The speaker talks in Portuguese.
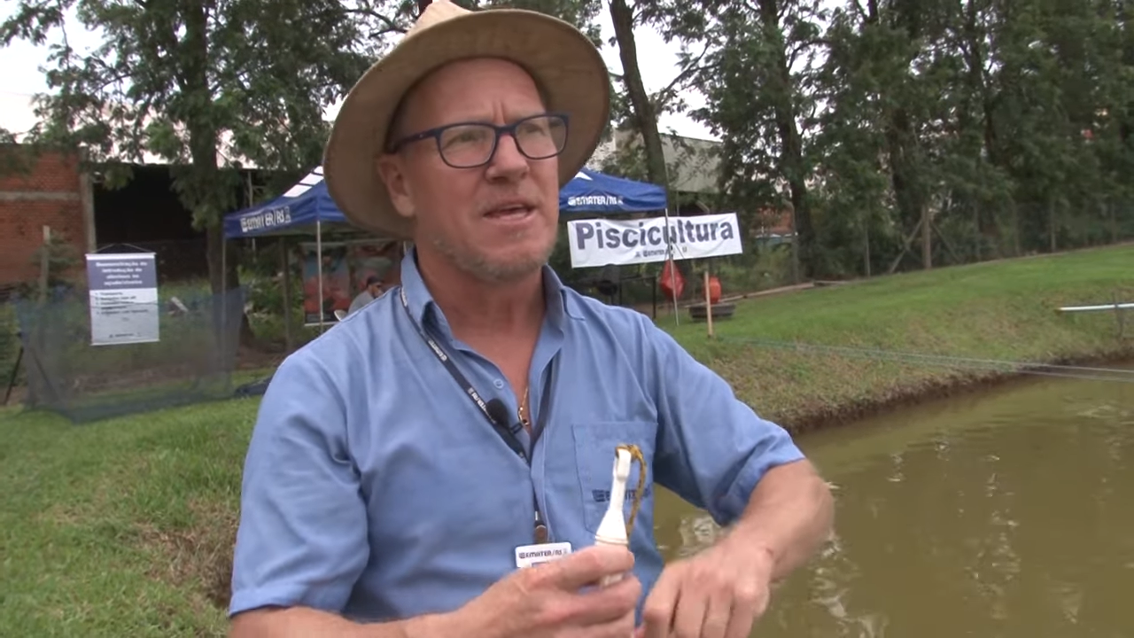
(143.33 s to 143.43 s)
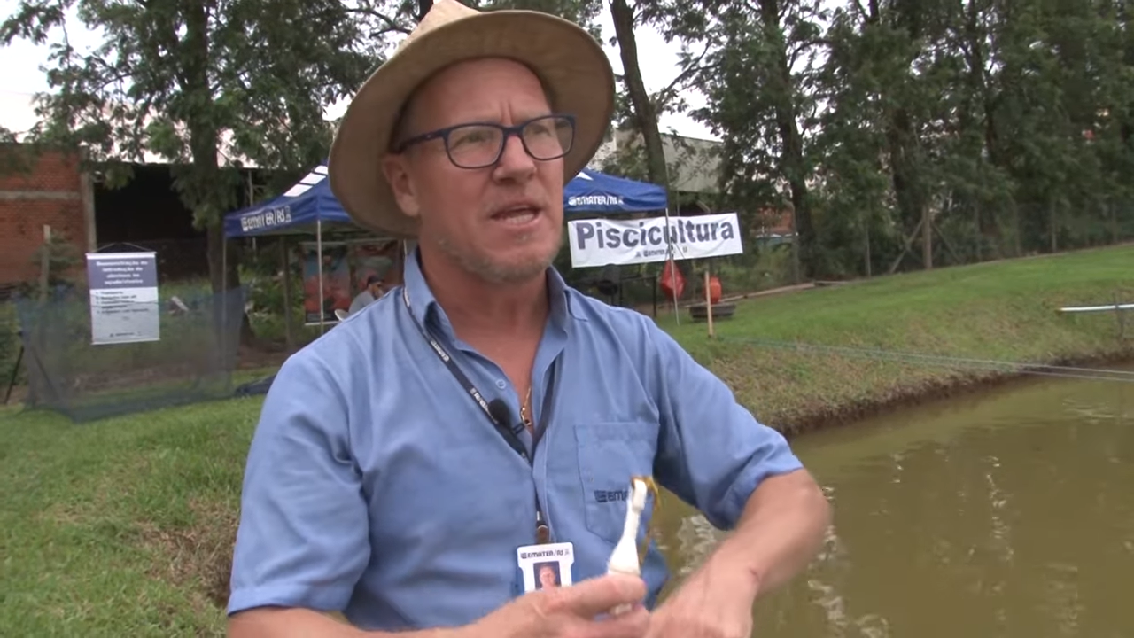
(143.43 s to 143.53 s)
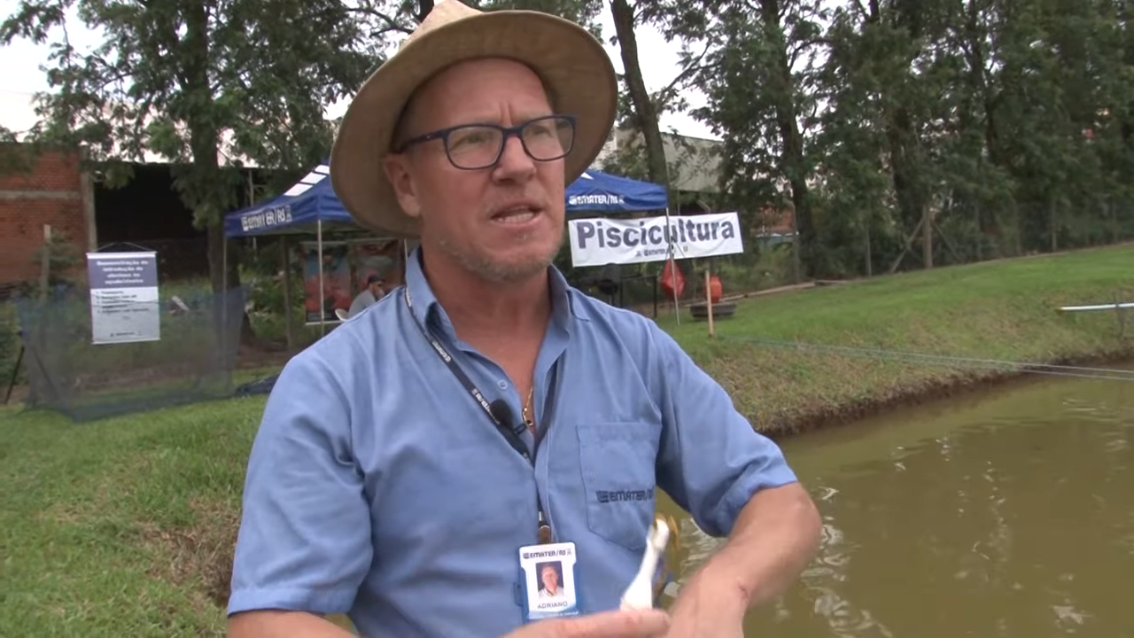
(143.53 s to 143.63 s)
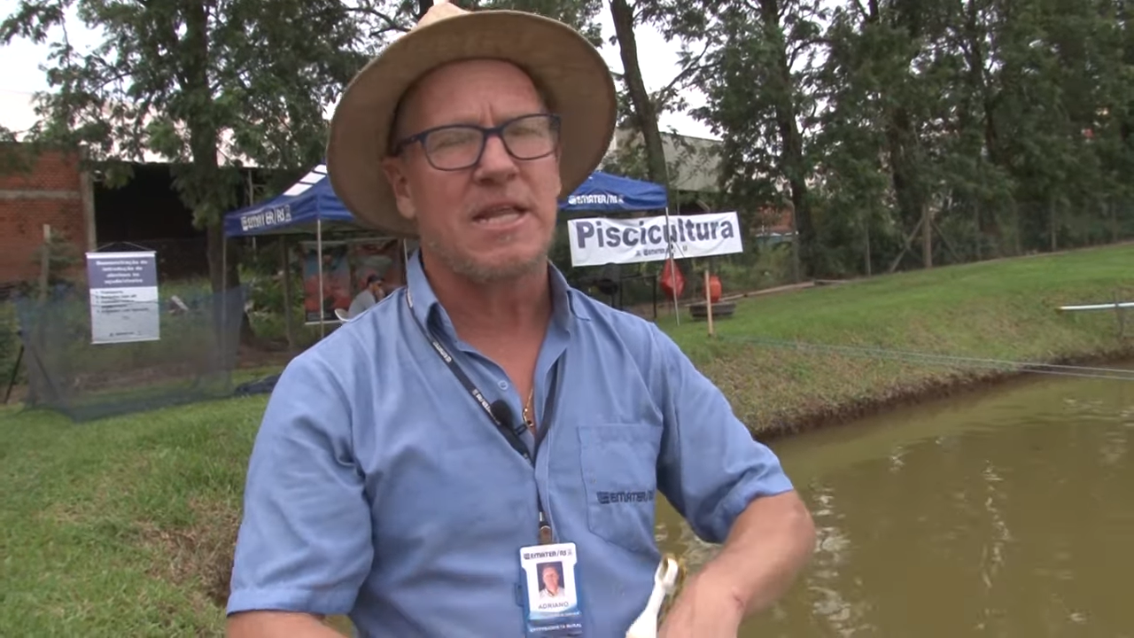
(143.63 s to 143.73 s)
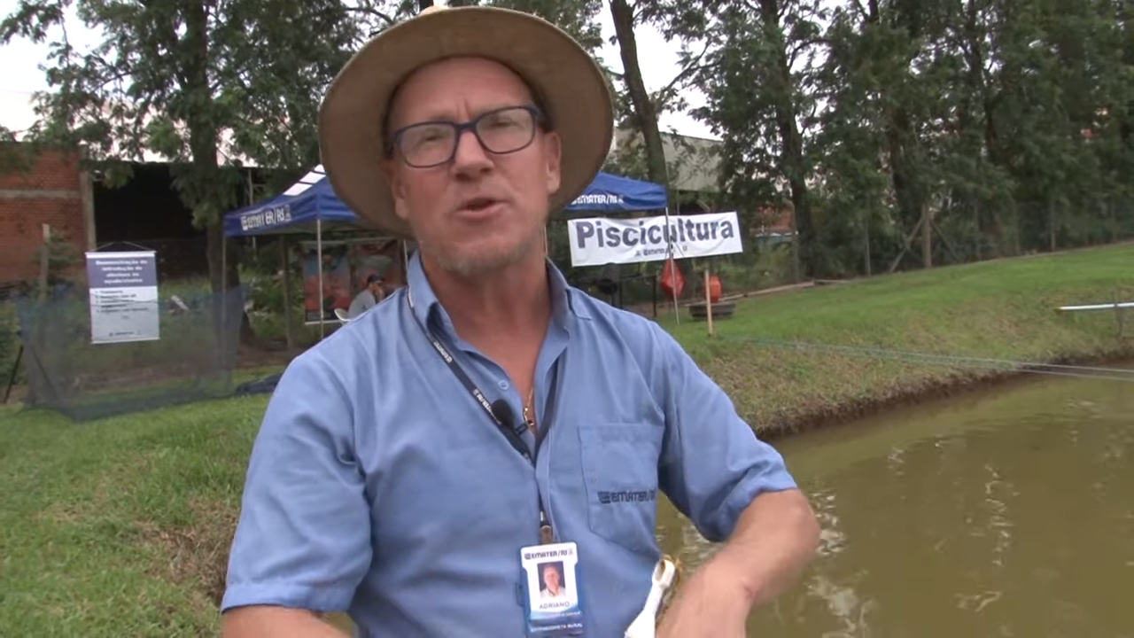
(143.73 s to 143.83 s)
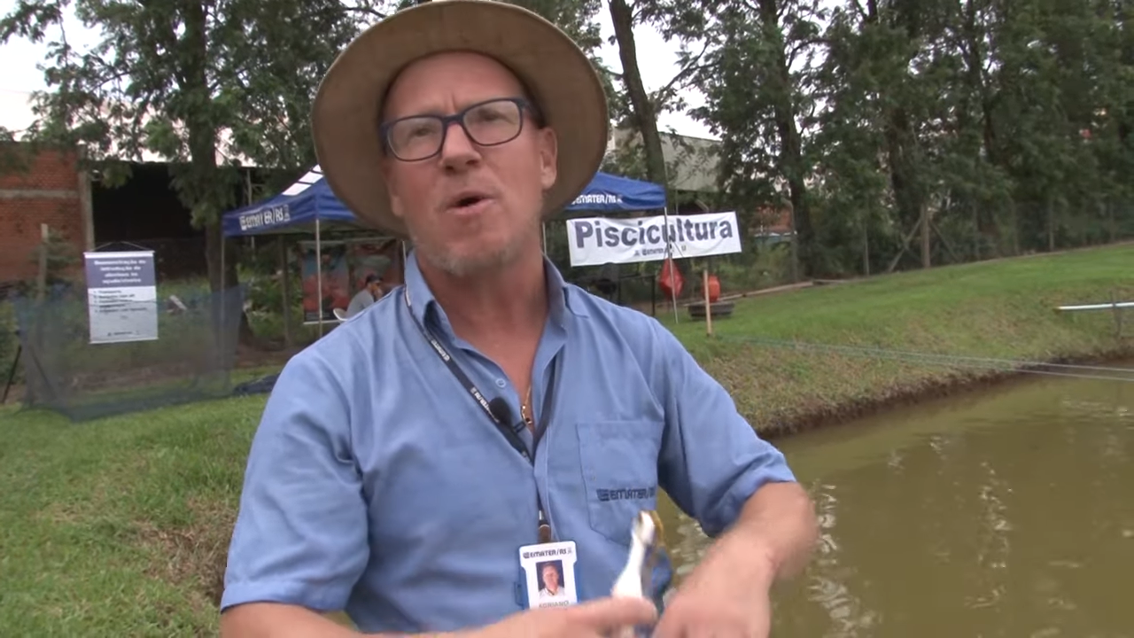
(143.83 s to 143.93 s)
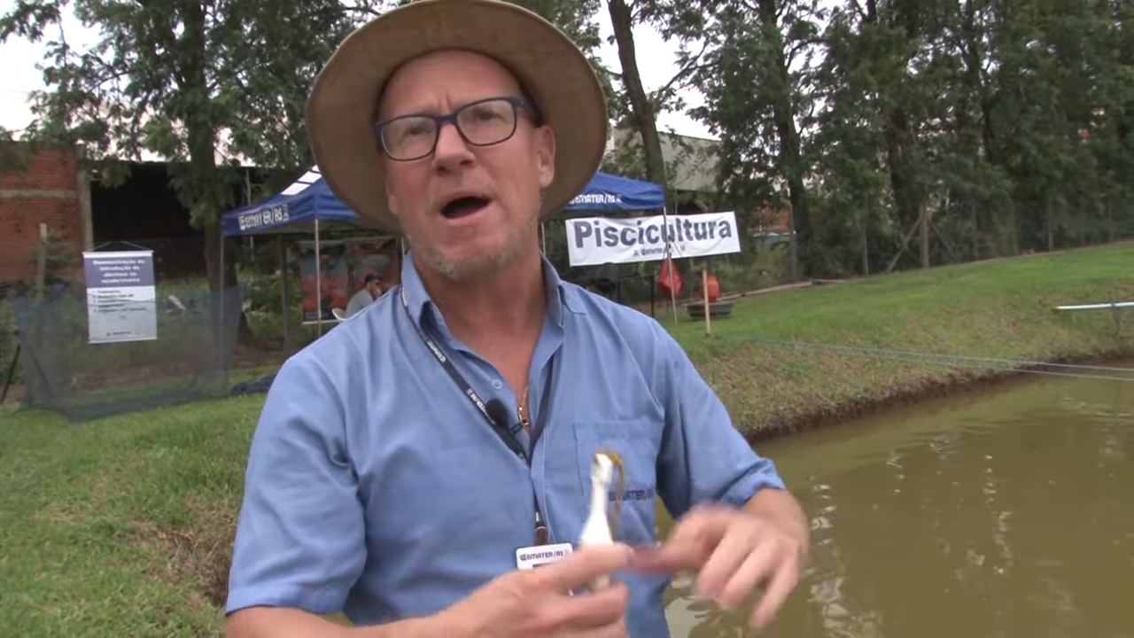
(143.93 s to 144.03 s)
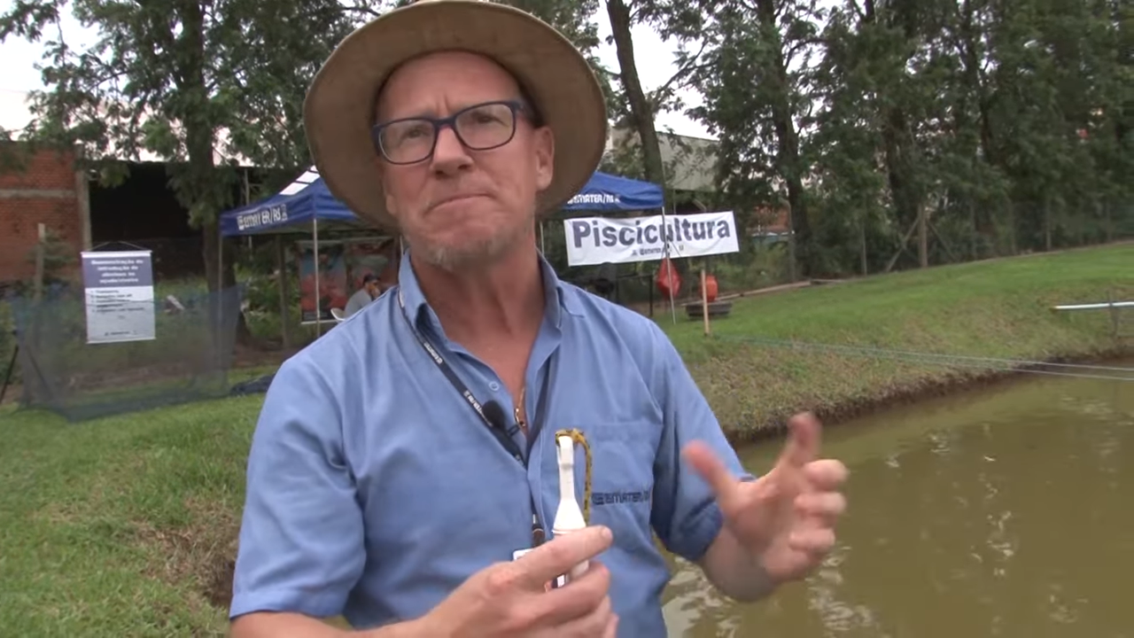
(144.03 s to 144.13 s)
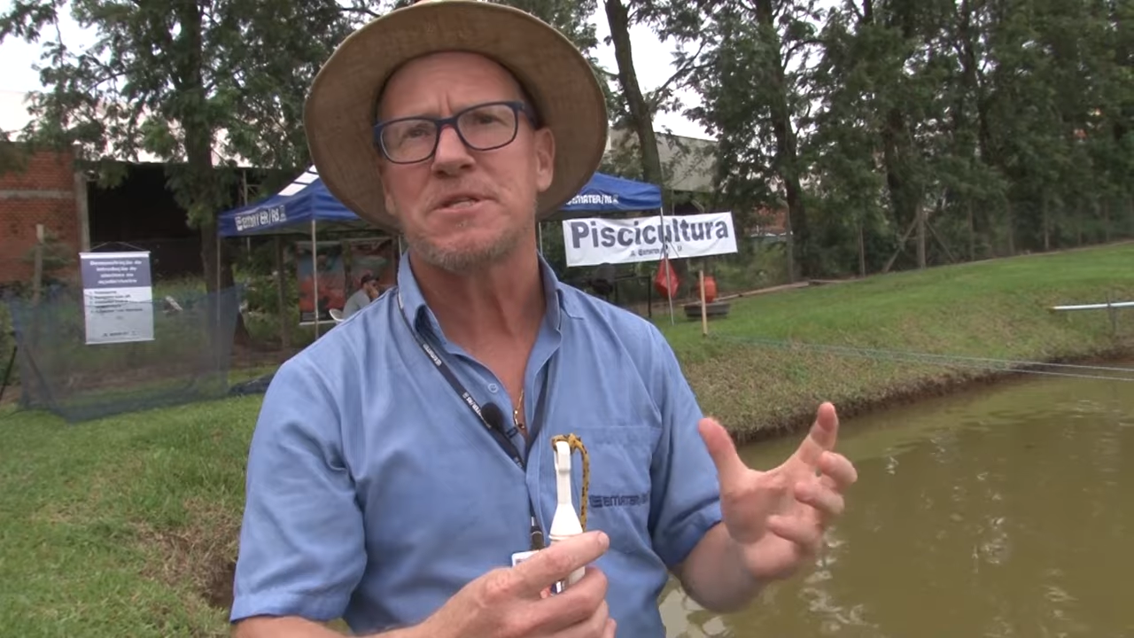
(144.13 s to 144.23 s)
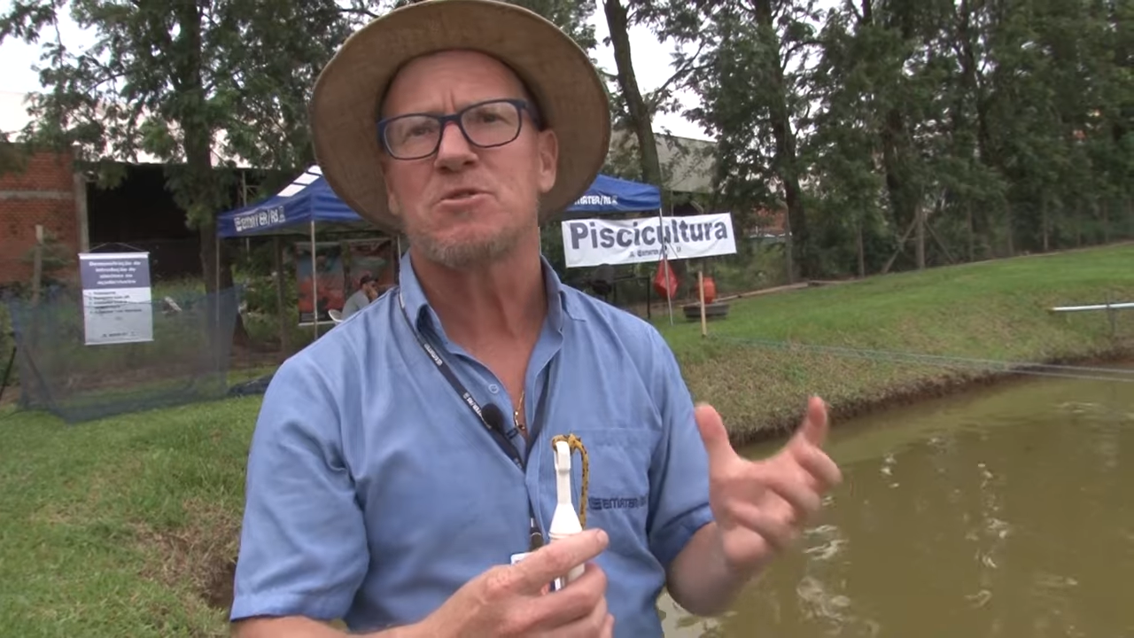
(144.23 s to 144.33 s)
ele está no
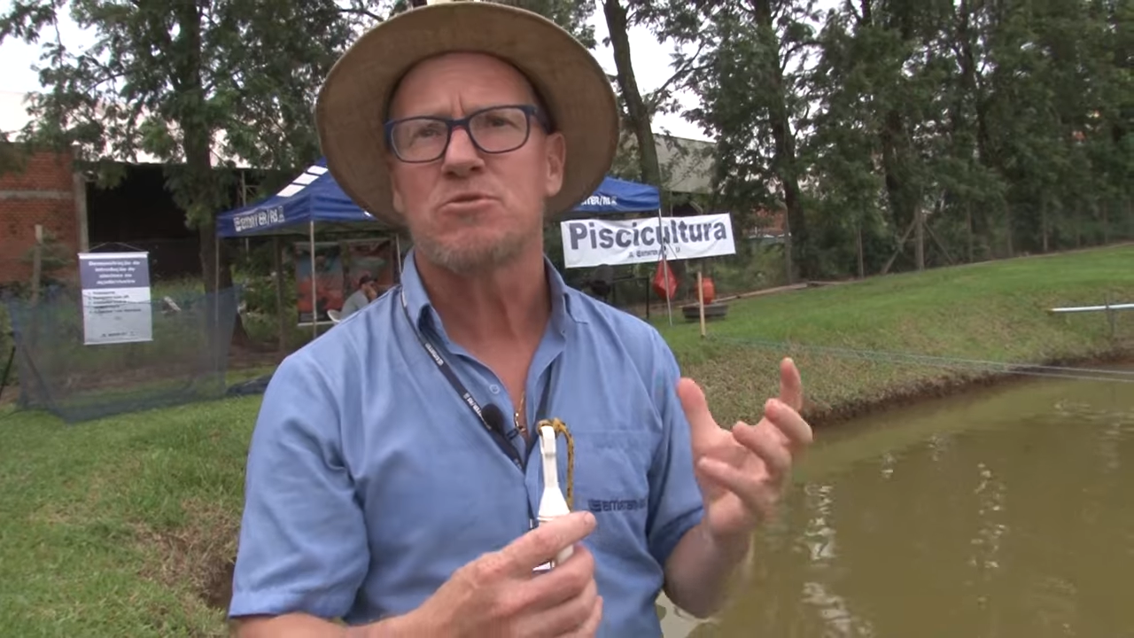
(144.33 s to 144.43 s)
ápice